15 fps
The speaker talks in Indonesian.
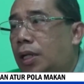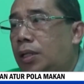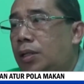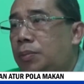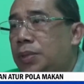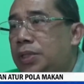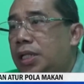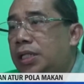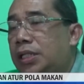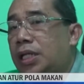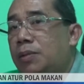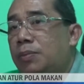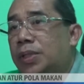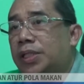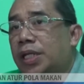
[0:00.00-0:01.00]
secara
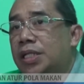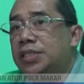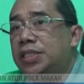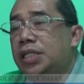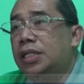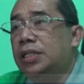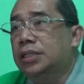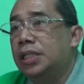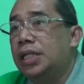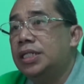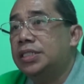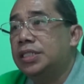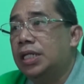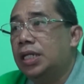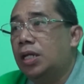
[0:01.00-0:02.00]
teratur jika
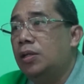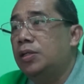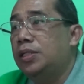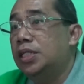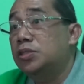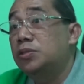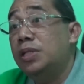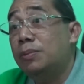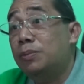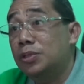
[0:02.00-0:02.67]
dibutuhkan. Kalau dia sudah